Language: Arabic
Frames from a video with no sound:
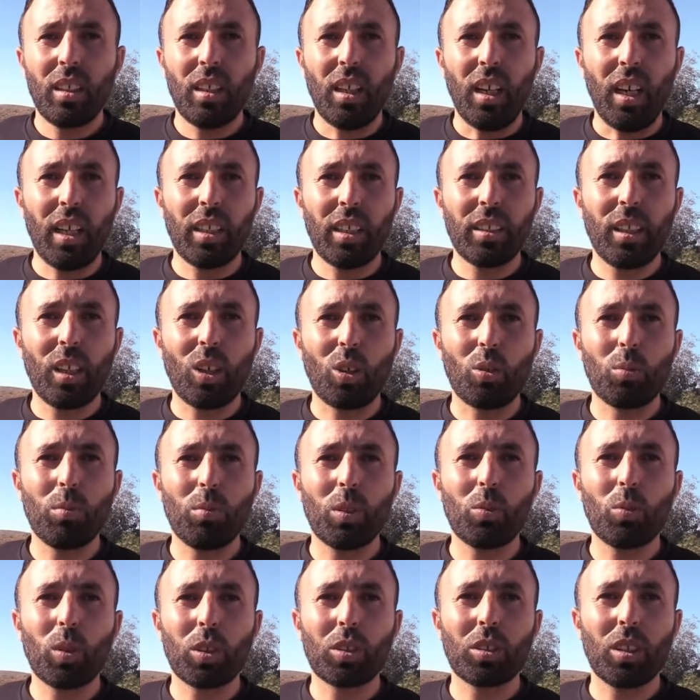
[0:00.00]
عانوا
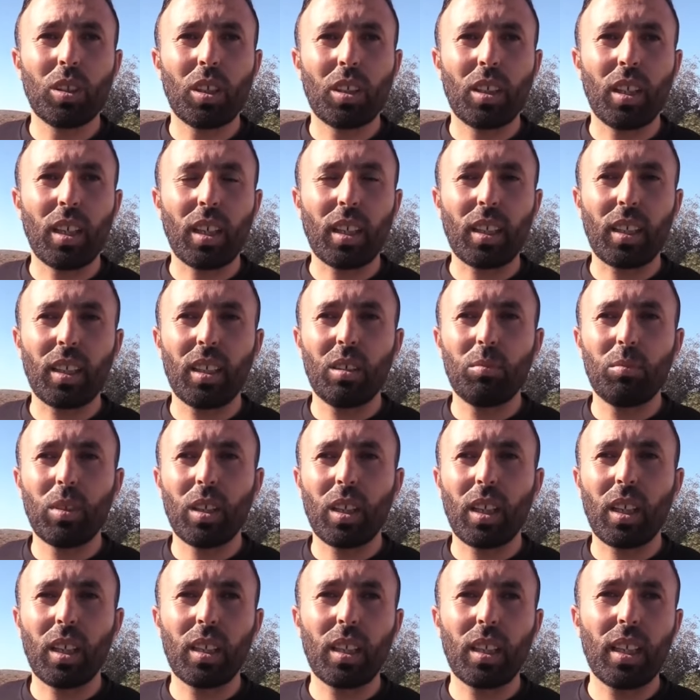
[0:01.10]
من وزن ثقيل من
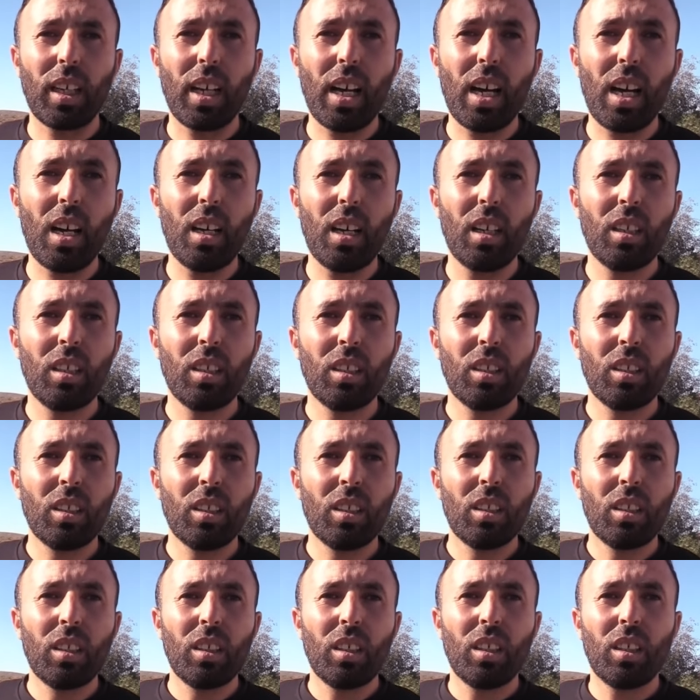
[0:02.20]
غيرها
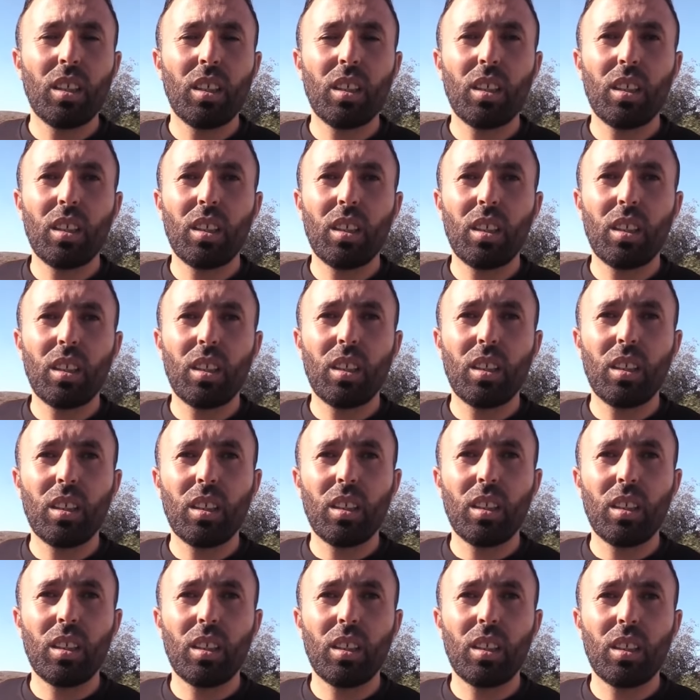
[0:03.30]

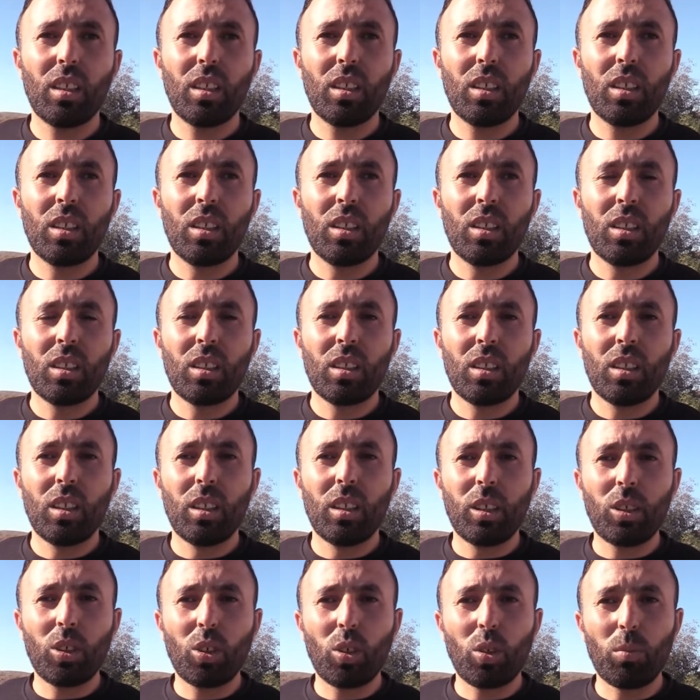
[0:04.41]
آه،
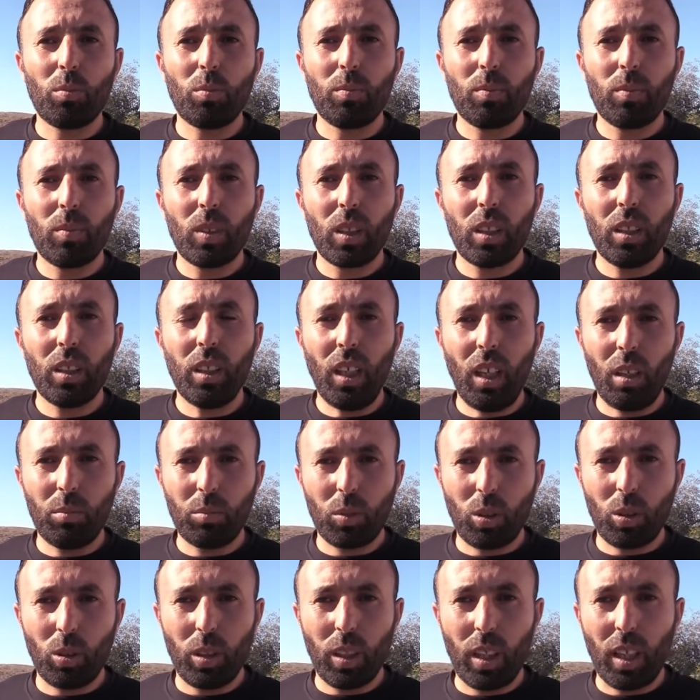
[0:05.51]
اليوم
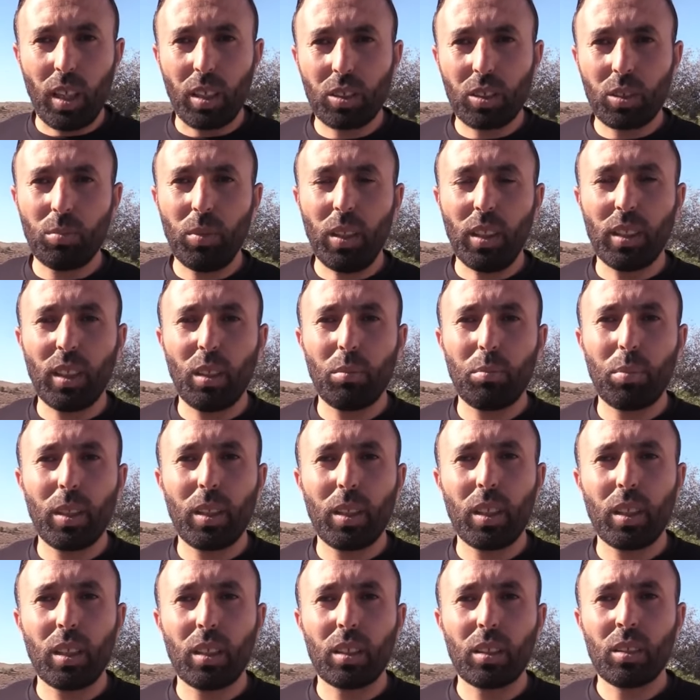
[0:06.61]
الحمد لله سمعنا
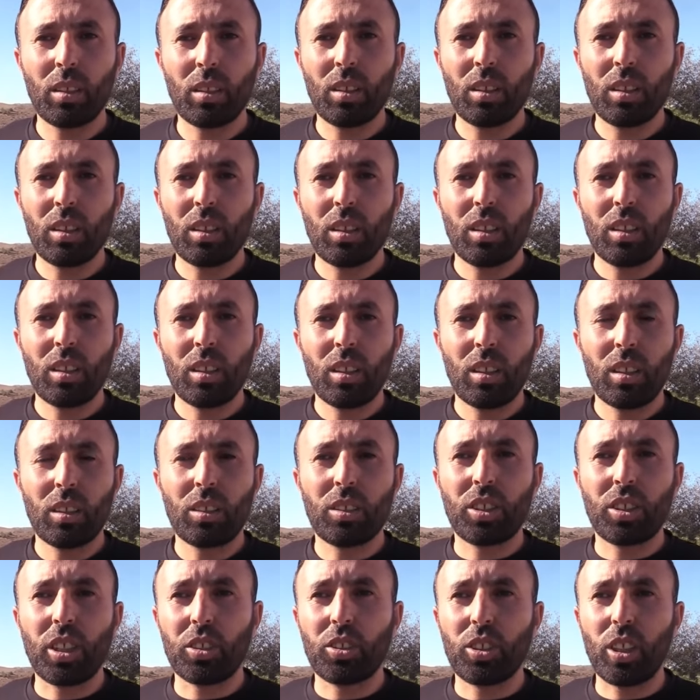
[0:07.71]
باللي
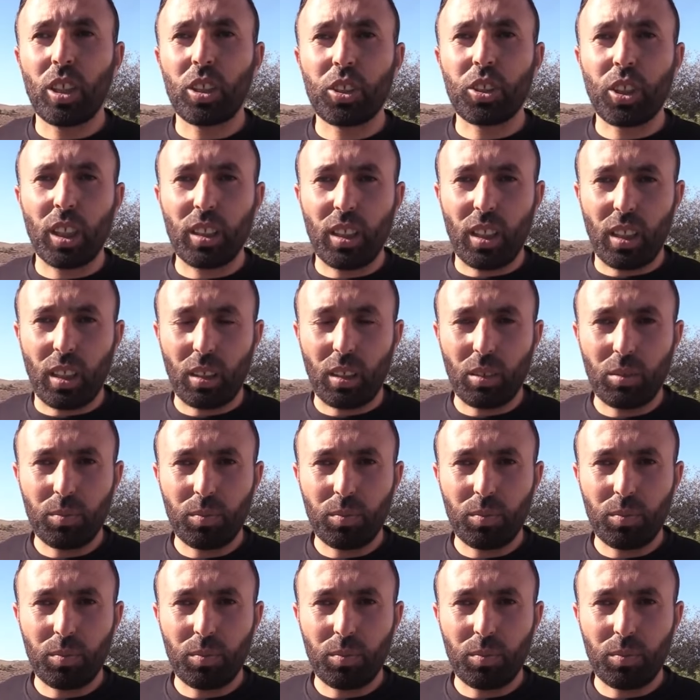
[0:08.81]
سجل شطر